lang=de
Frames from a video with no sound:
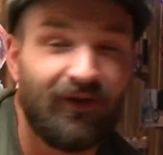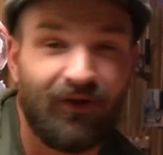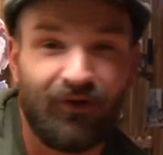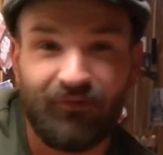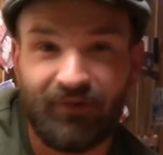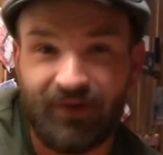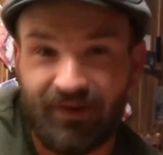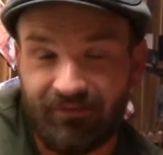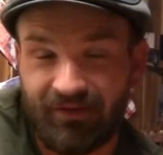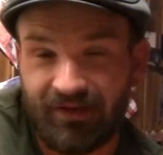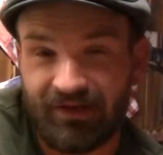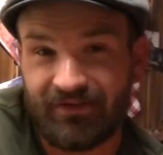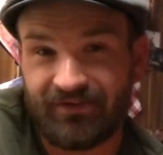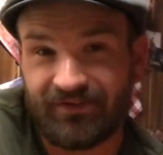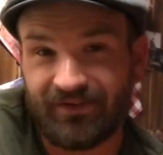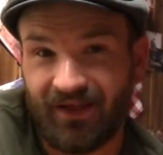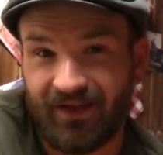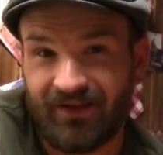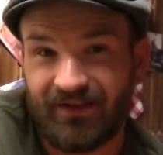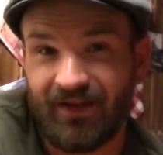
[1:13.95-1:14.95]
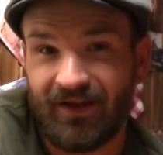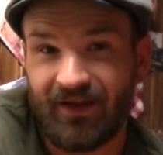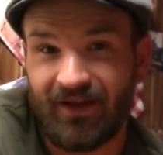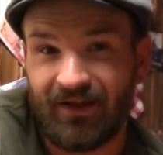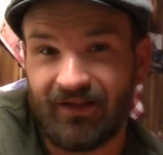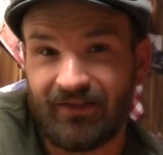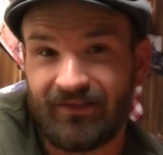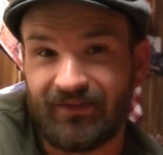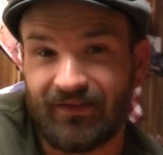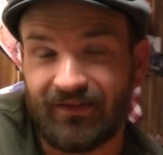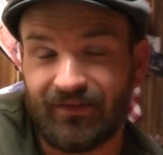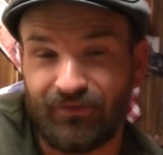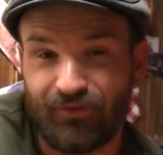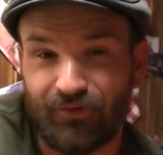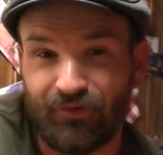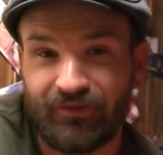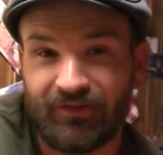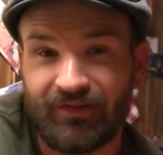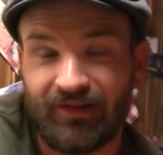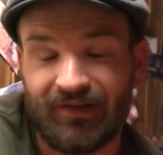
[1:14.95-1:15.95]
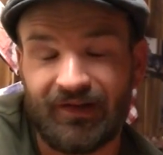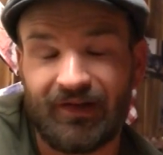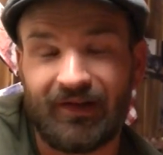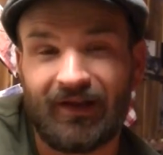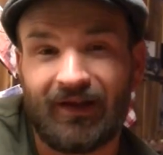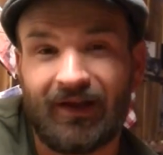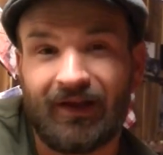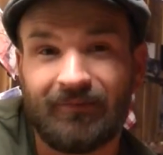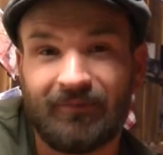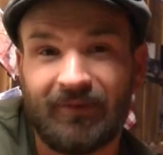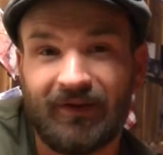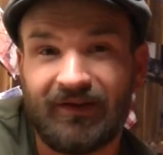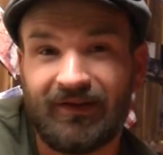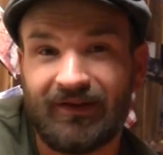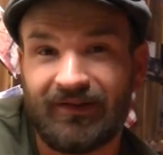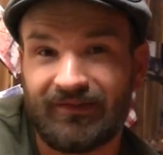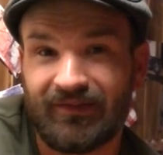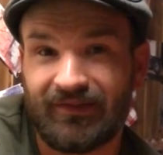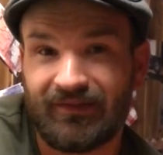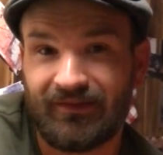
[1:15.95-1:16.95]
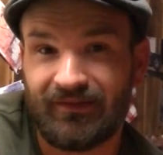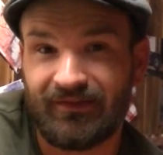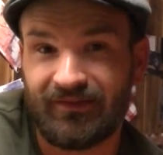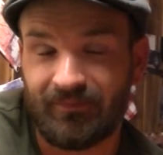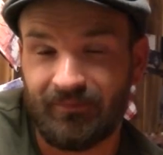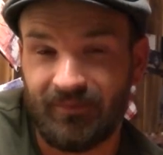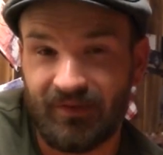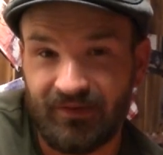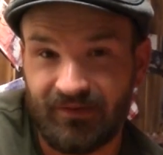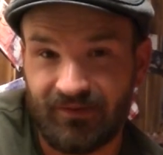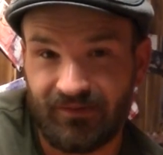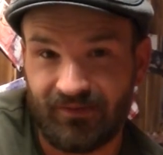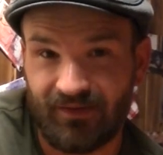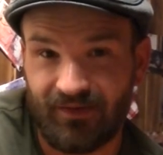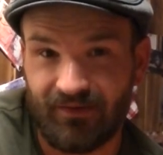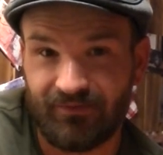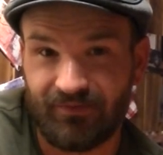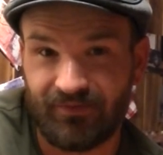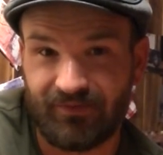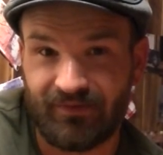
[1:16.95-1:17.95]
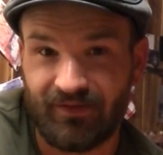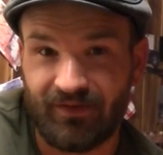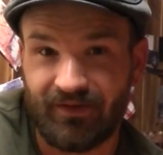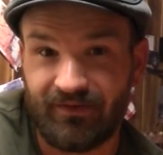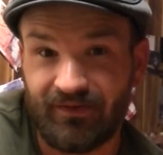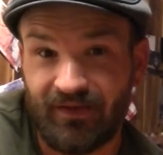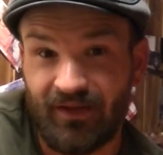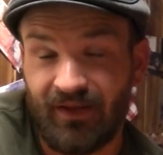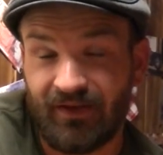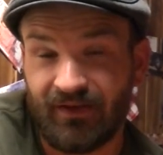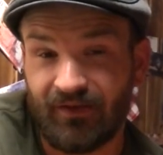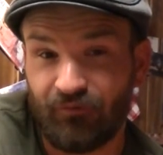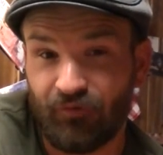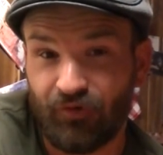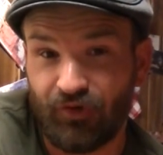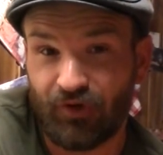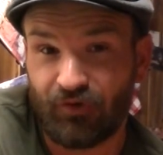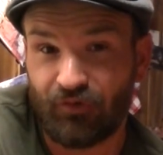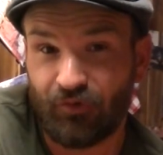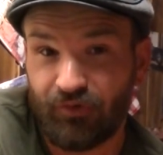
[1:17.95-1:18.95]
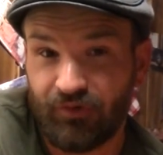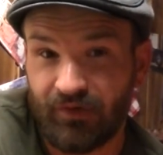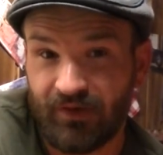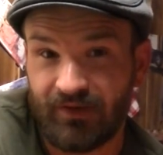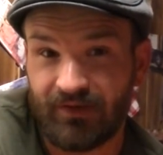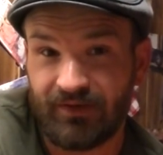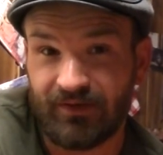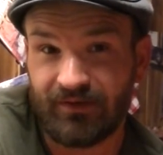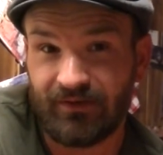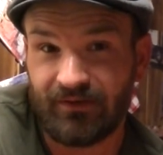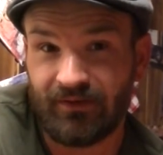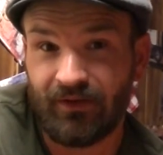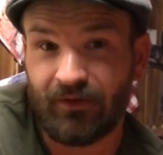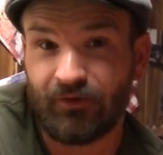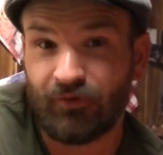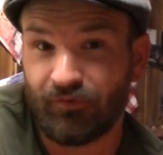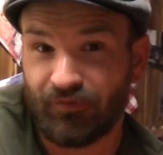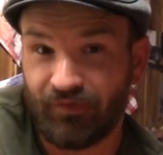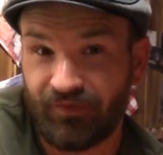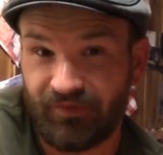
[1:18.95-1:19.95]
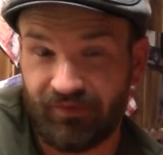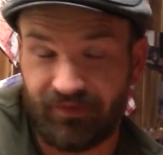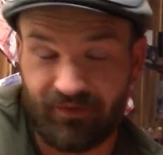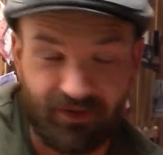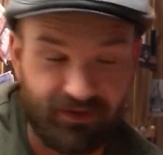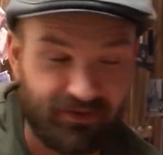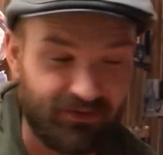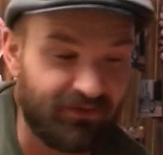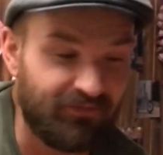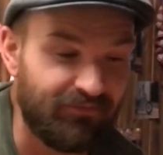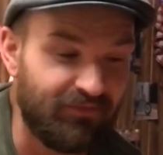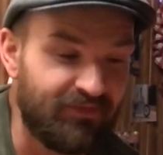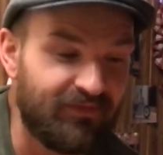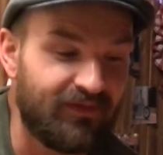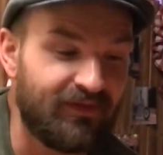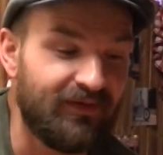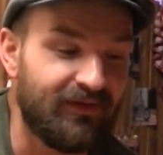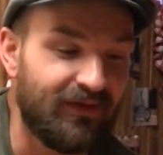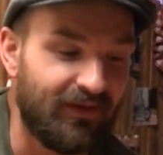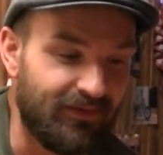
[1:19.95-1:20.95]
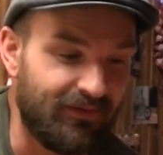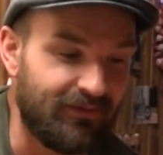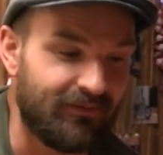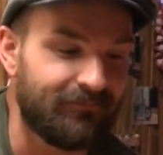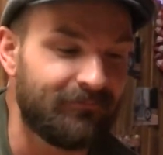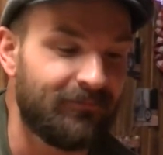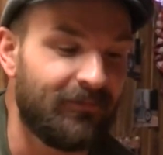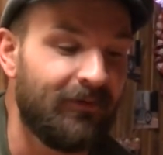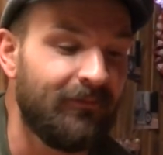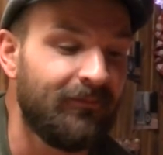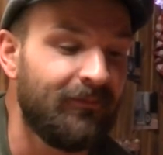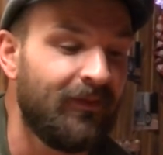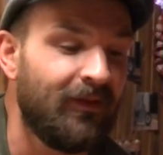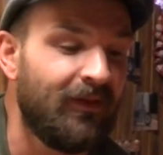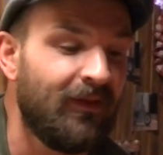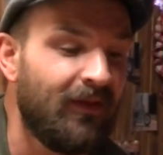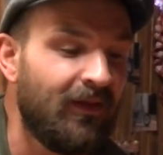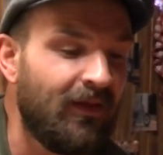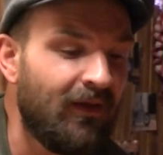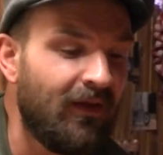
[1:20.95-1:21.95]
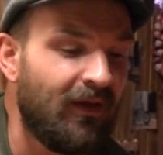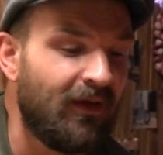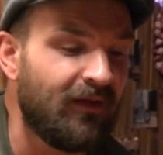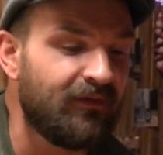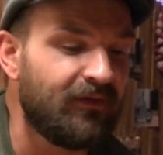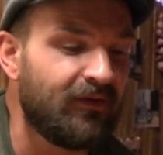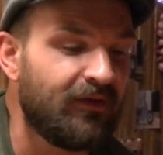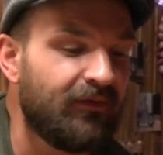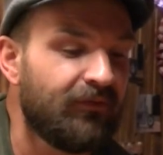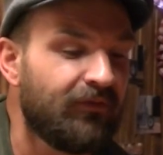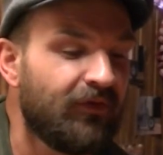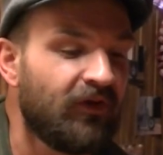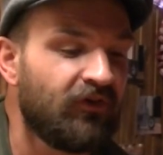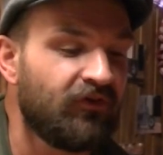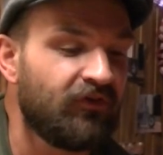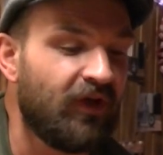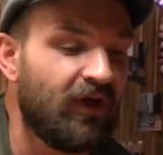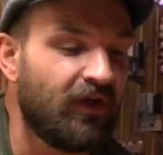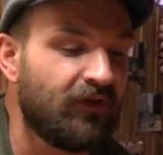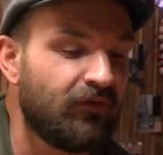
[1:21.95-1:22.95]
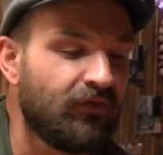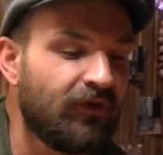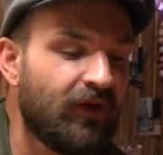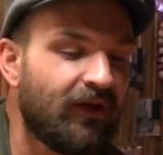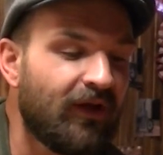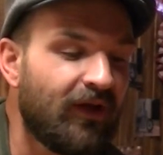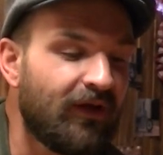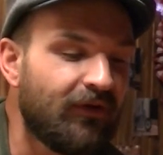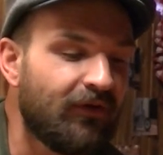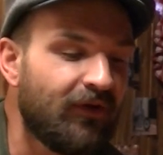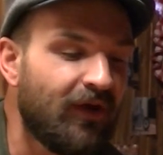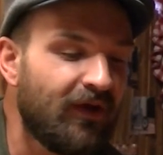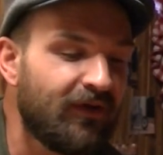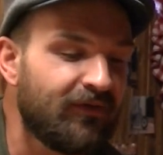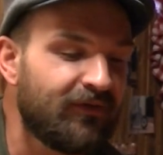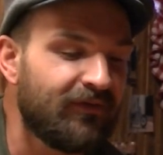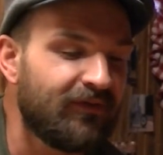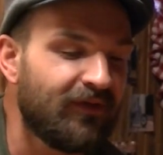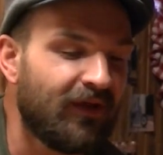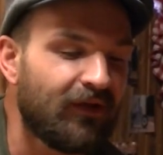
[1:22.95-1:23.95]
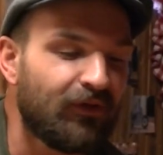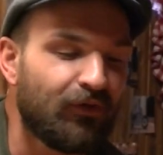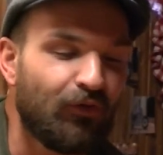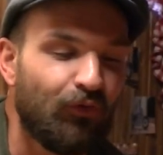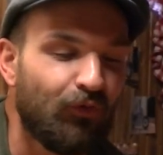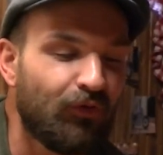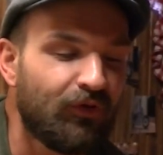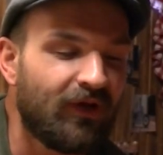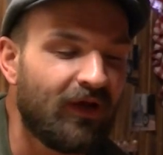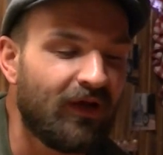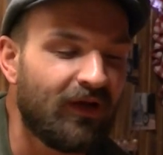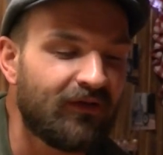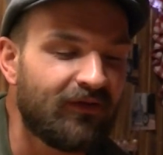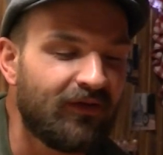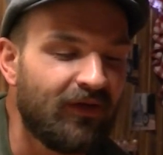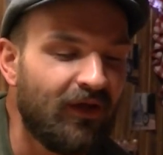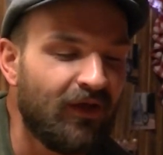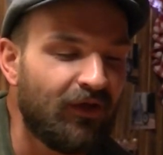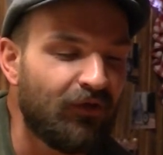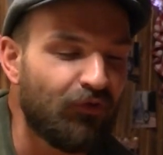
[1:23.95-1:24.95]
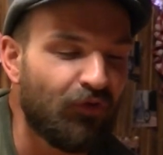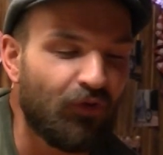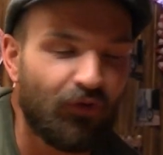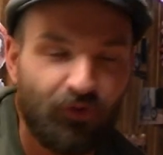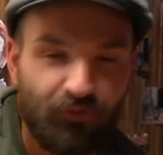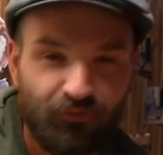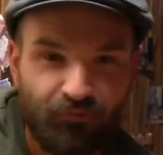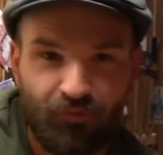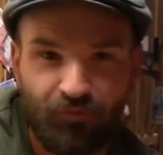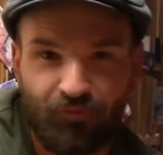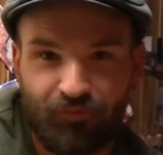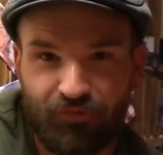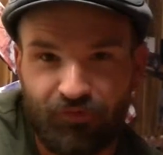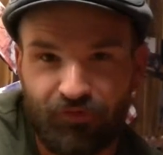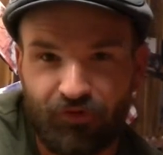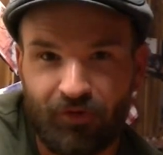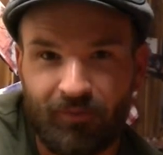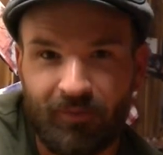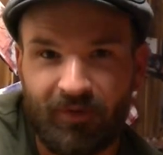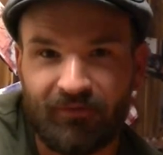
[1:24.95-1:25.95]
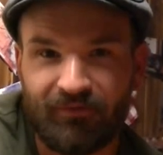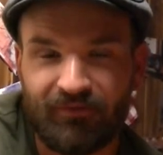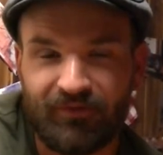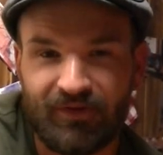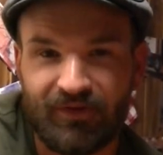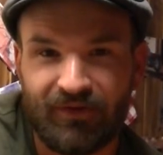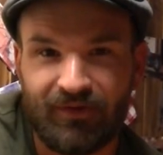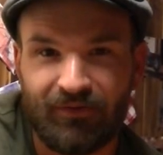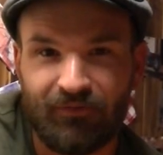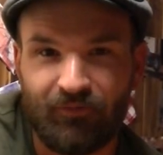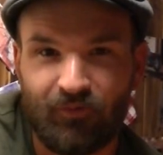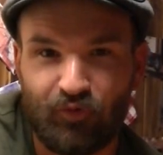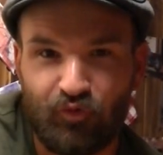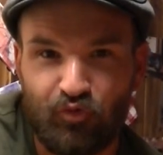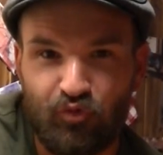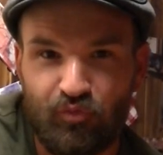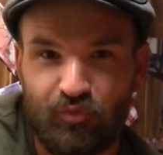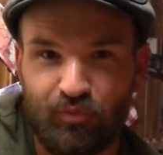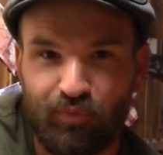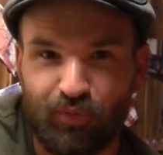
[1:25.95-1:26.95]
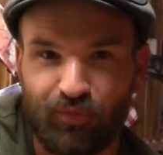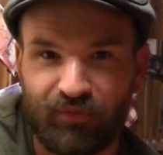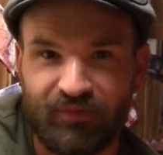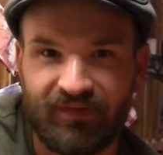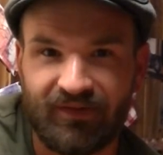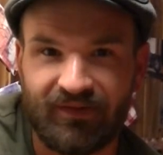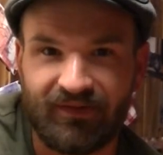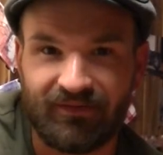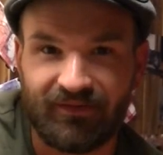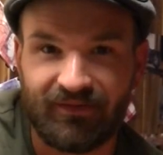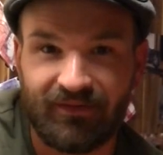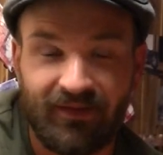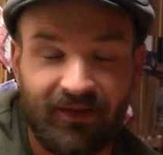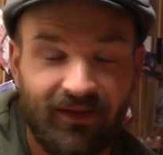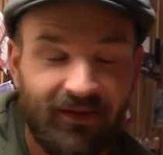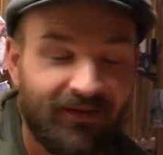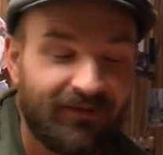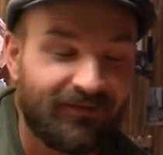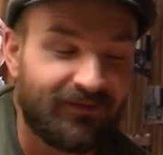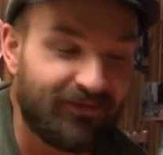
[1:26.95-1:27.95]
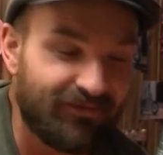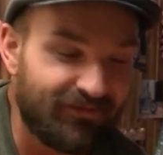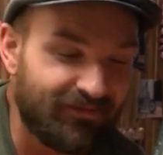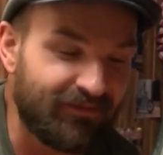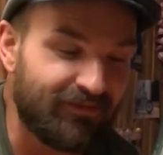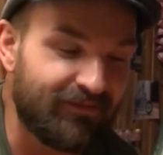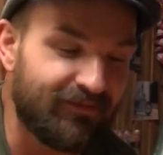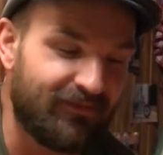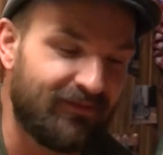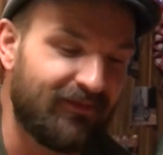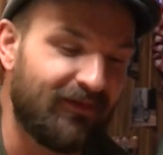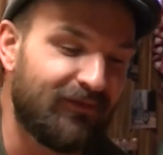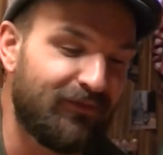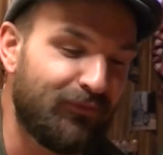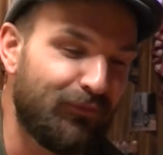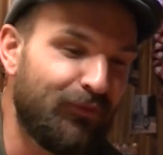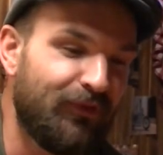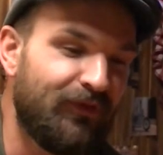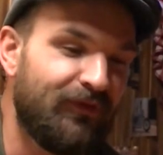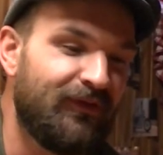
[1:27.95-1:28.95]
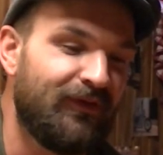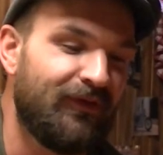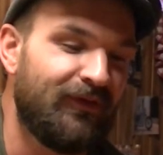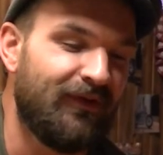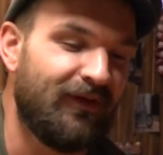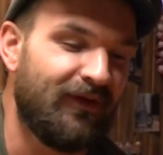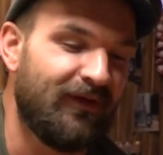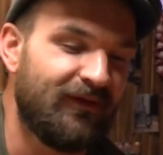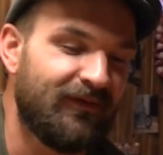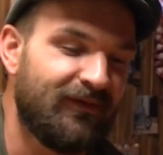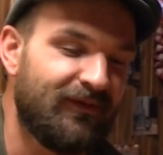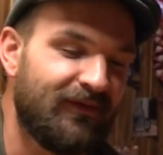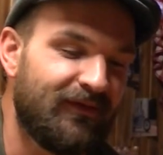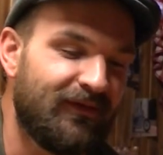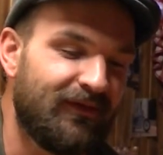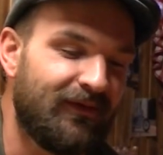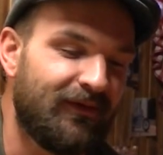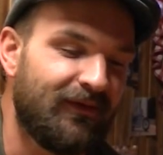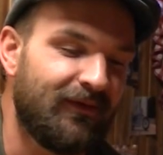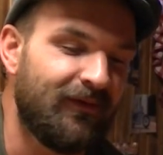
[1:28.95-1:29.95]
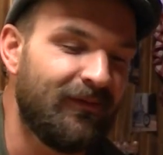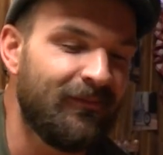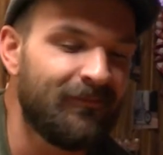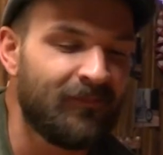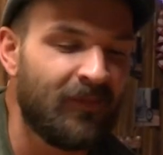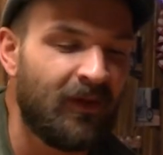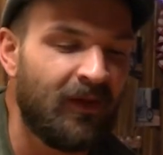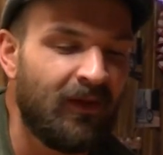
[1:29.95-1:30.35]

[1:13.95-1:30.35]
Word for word: Und wenn er wirklich drei Jahre alt sein sollte, dann hat er gerade mal die gesetzliche Mindestreifezeit. Dann würde er drunter liegen, dürfte er sich gar nicht Whisky nennen. Ne? Anzahl der Flaschen 881, Alkoholgehalt 59,4 Volumenprozente. Das ist natürlich eine Ansage. Ne?